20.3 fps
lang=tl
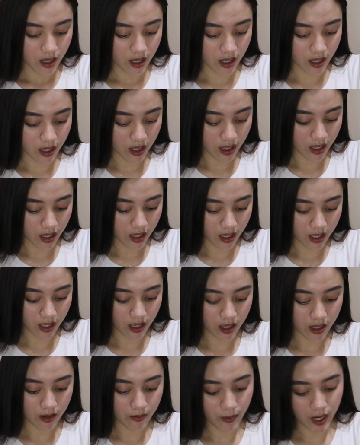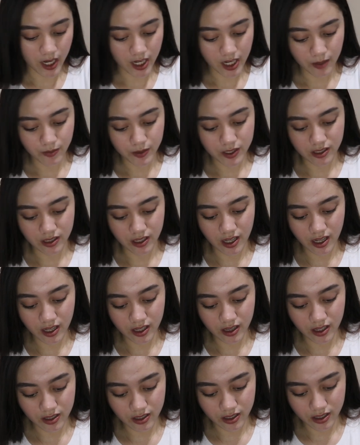And my lipstick.
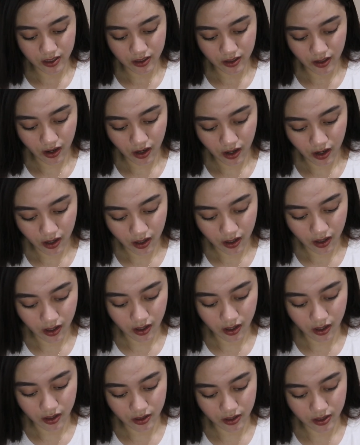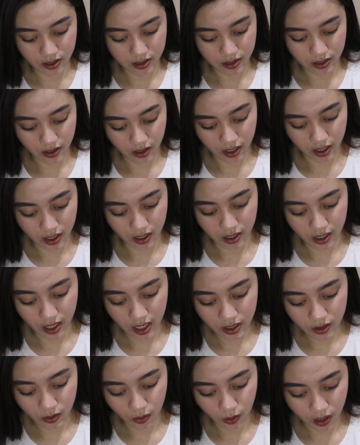This, uh, these are the
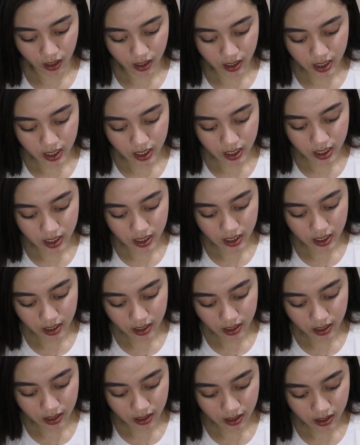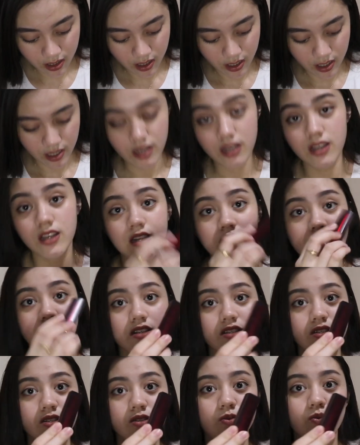red ones
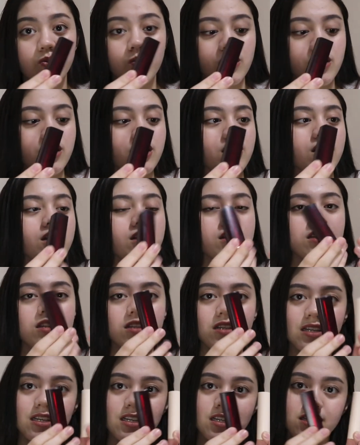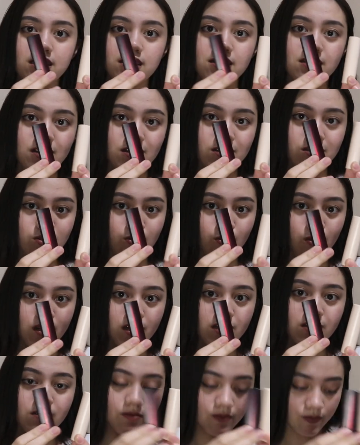this one, and this one.